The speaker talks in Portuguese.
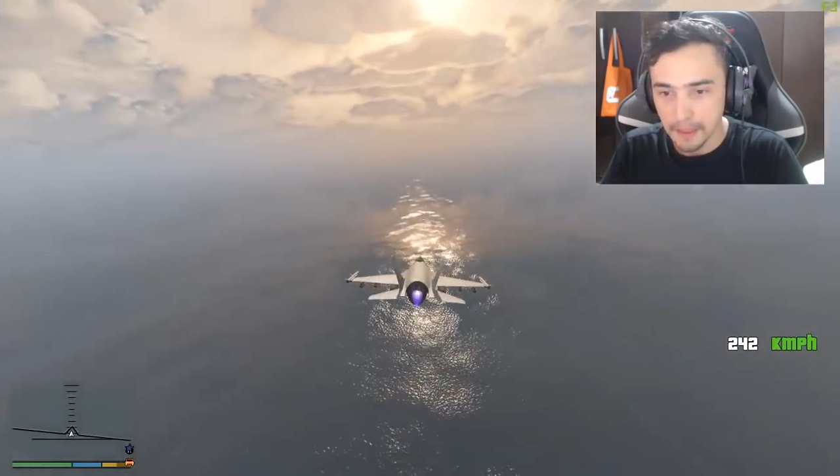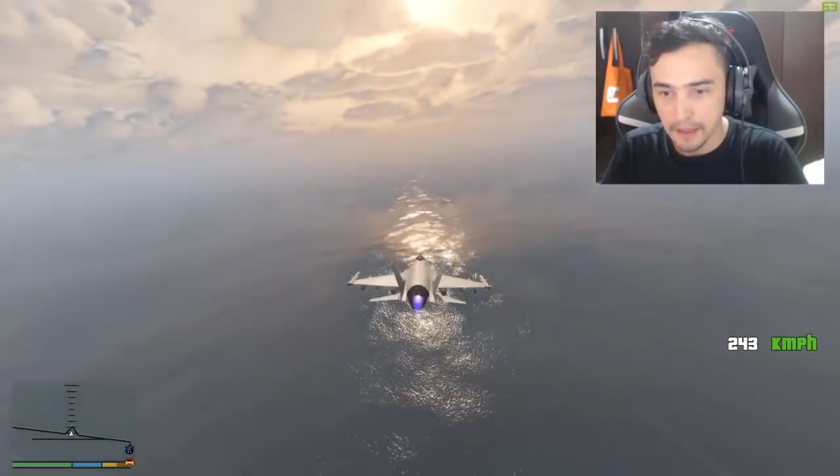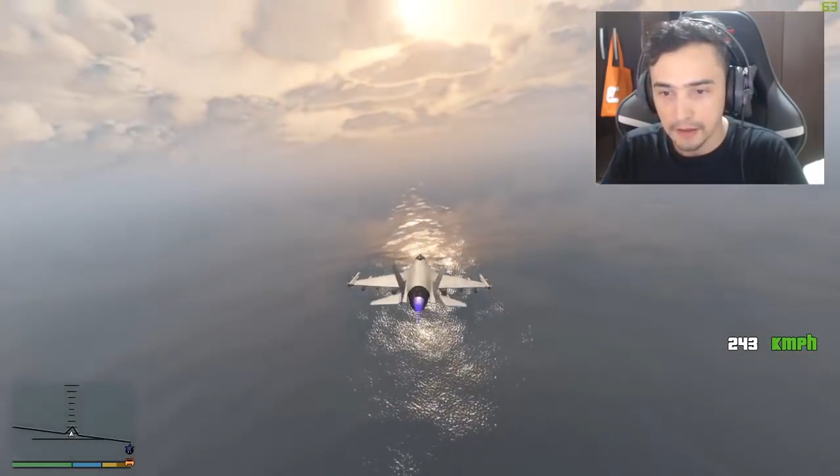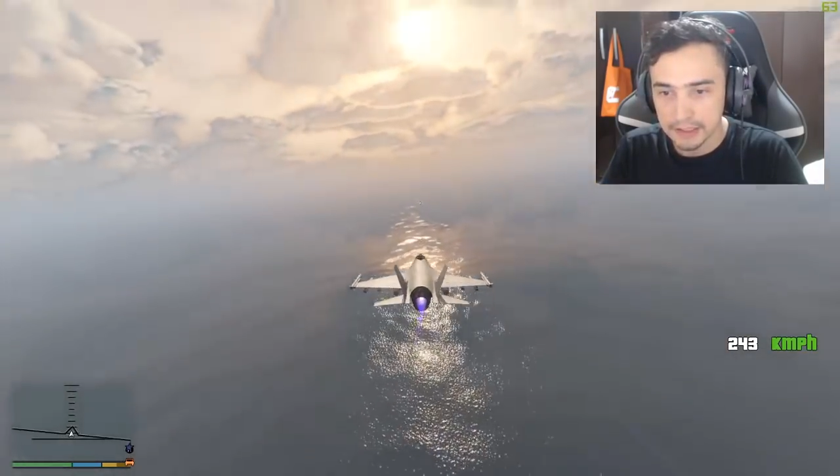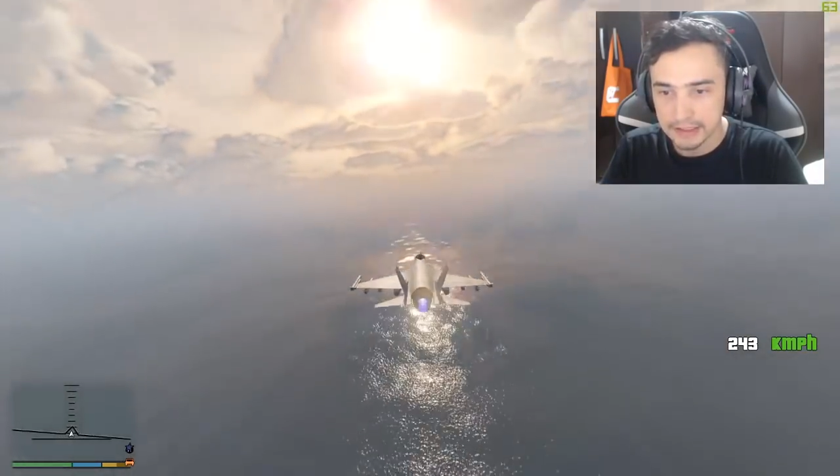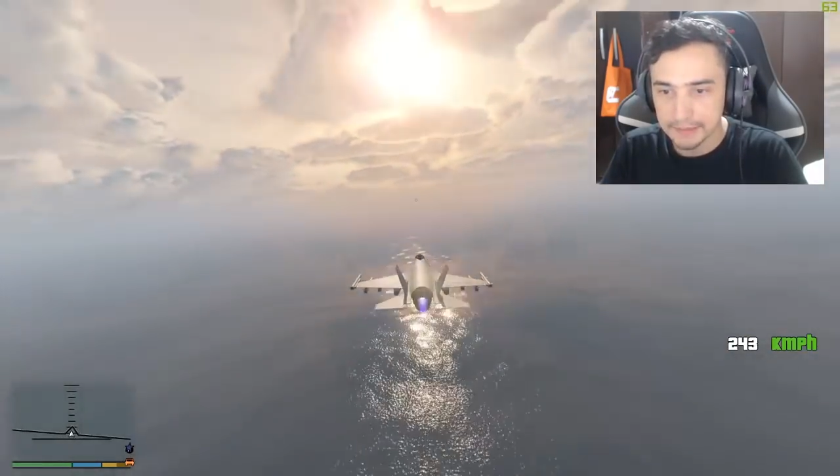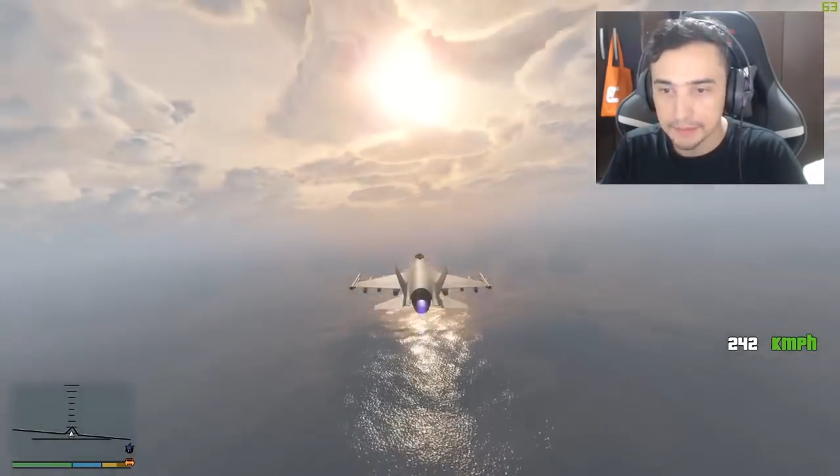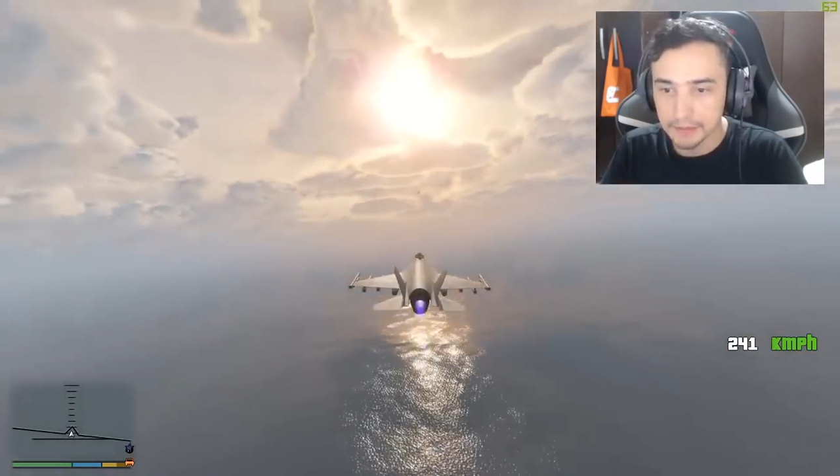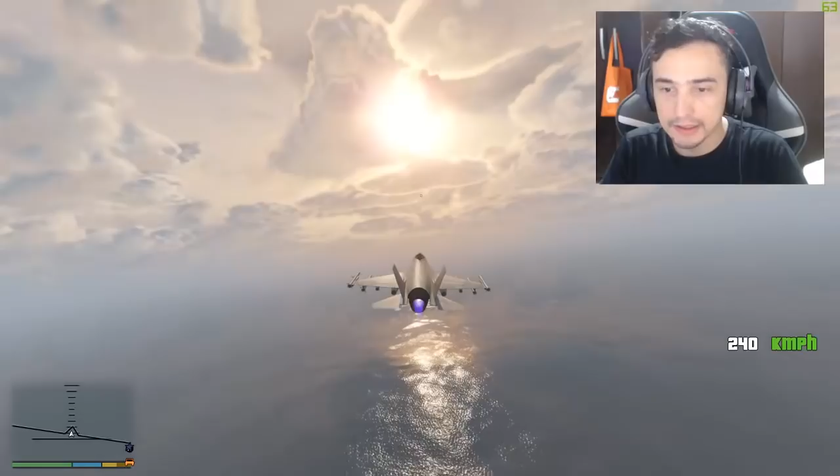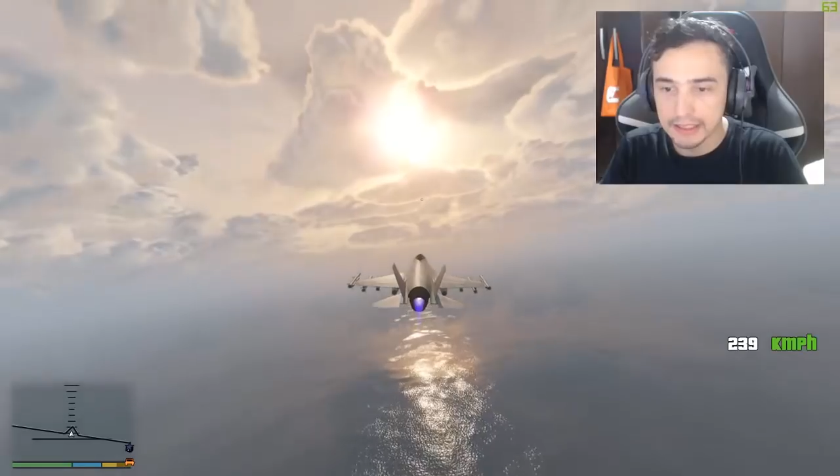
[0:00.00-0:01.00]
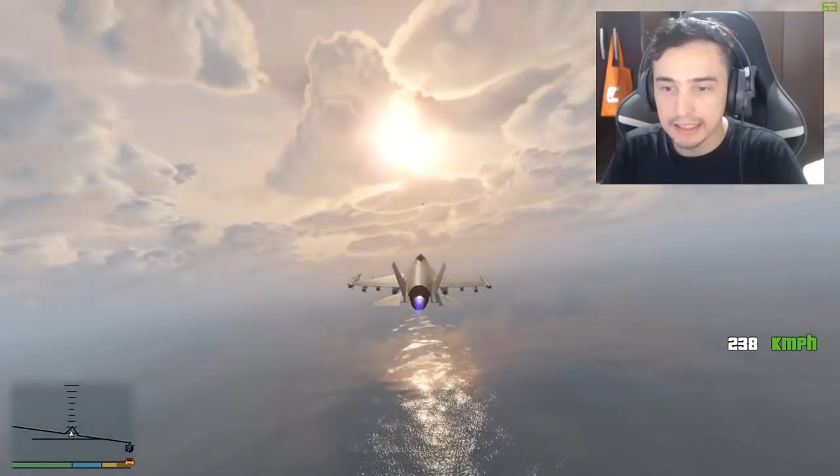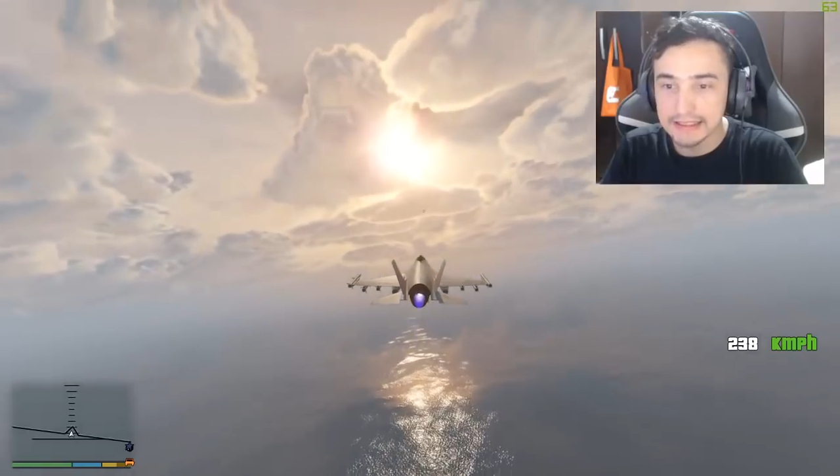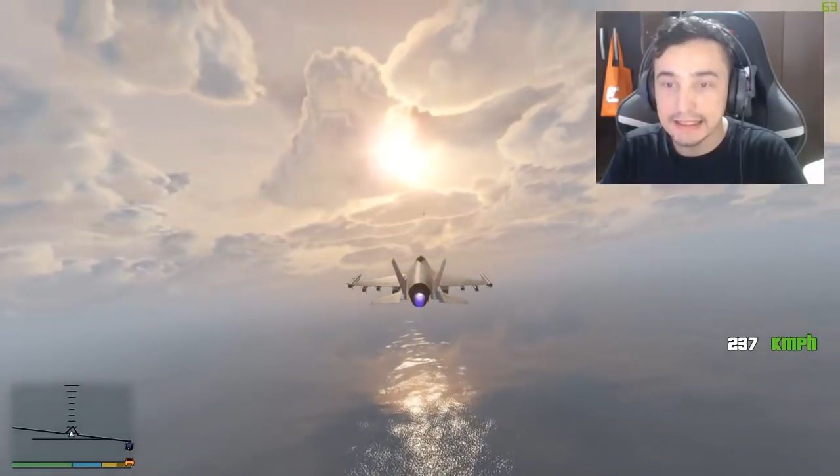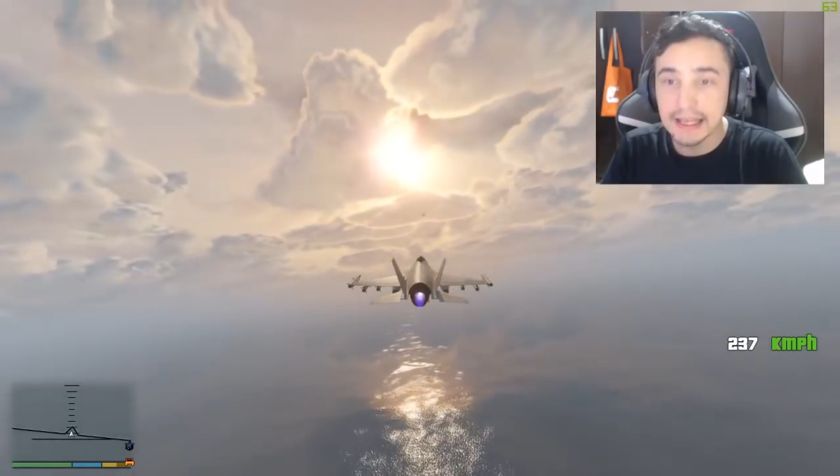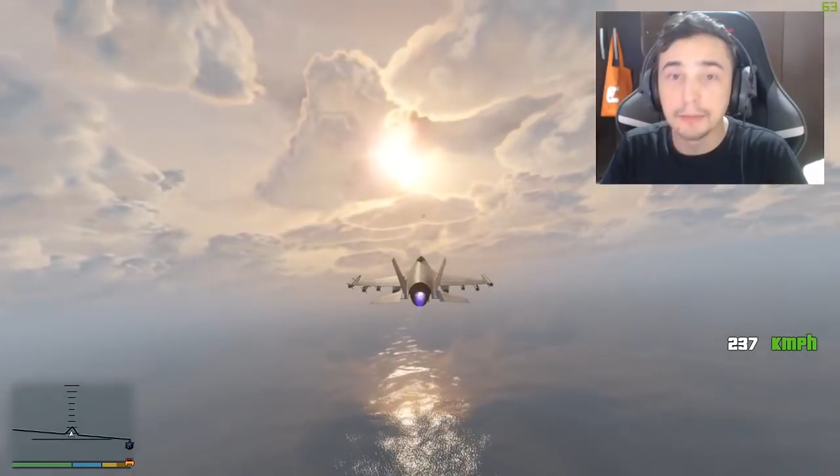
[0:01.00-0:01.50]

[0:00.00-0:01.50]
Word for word: Agora dá pra pilotar de